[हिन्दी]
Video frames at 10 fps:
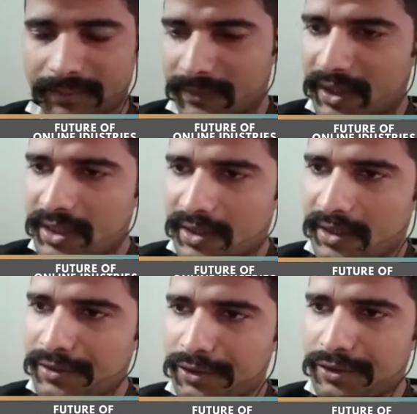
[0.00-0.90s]
this
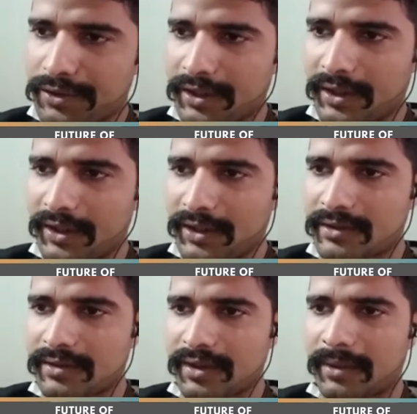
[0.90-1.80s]
industry is
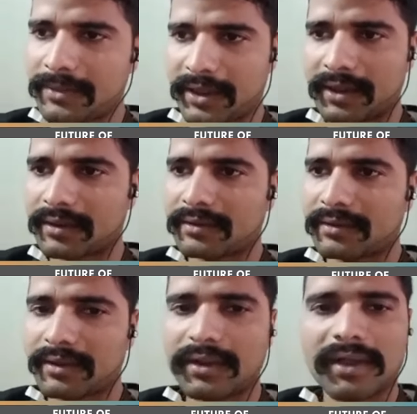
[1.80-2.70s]
something
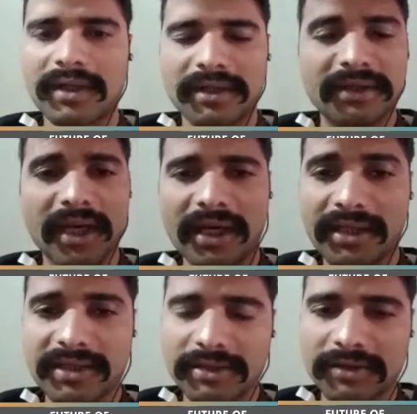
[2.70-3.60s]
that
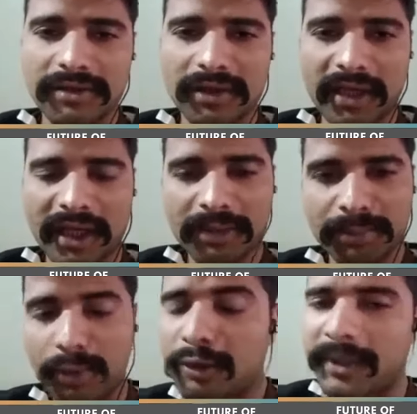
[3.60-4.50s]
is like
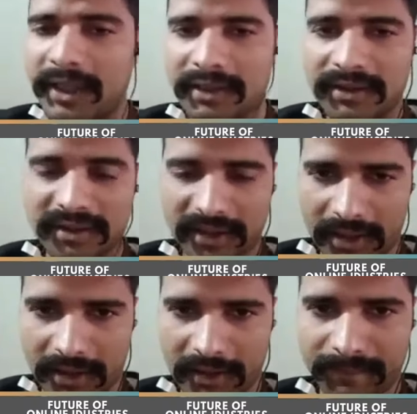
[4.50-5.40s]
booming
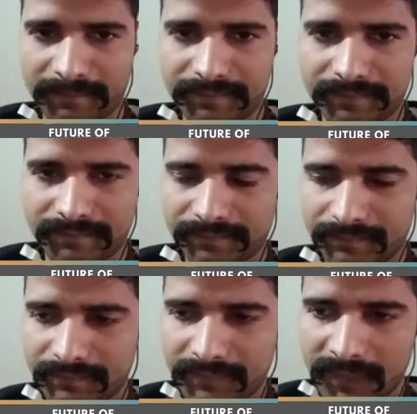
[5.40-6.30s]
currently
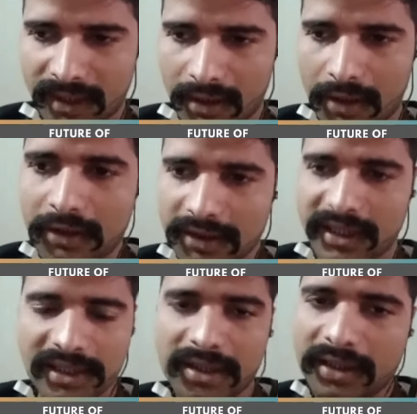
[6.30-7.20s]
और ये
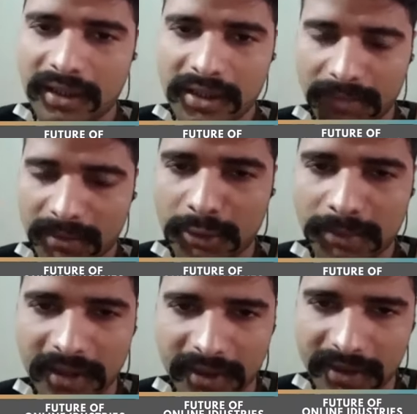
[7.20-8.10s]
ऐसा नहीं कि अभी बूम
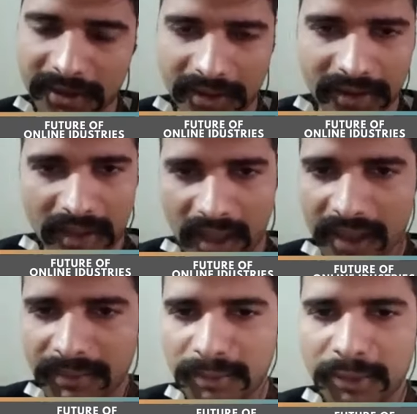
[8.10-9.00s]
कर रही है
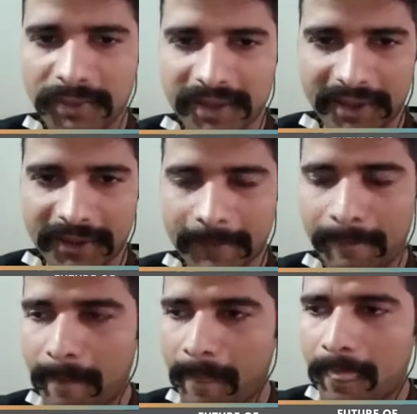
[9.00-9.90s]
आगे भी बूम करेगी
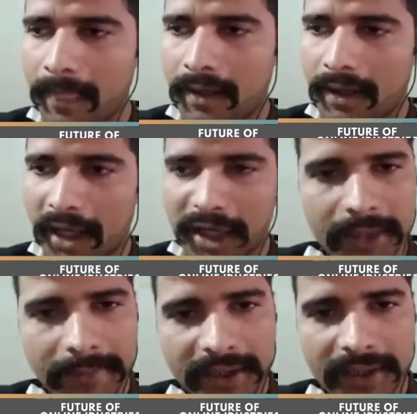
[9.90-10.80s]
आगे
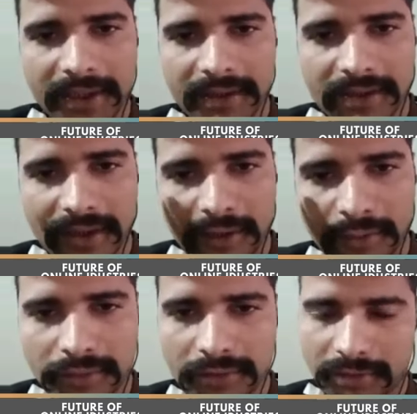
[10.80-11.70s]
भी इसका
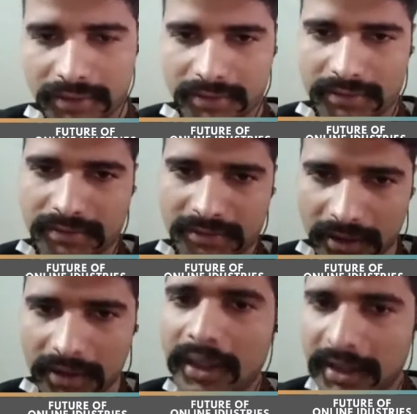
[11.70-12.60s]
ग्रोथ
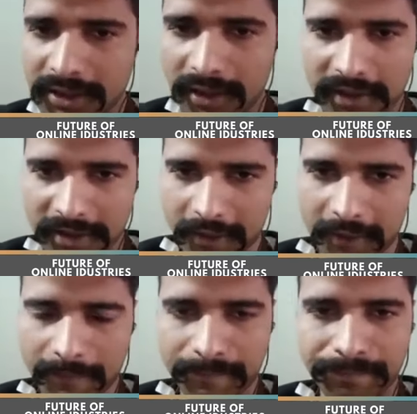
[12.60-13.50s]
चलता ही चला
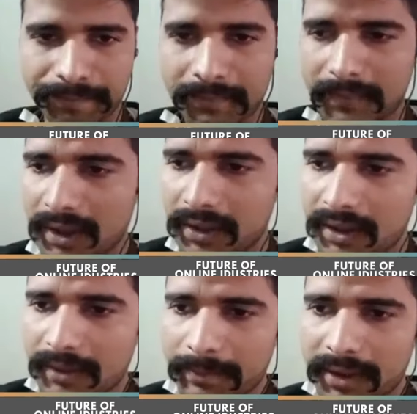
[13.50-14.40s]
जाएगा
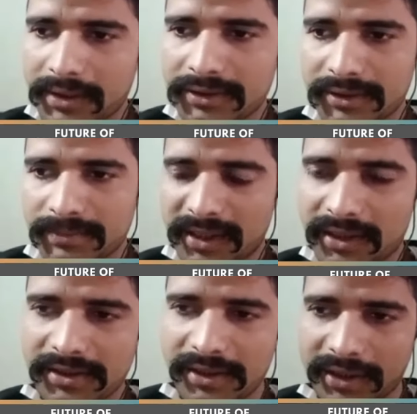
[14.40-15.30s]
बिकॉज
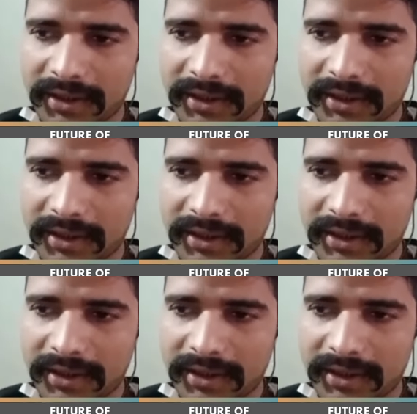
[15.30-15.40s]
बिकॉज ही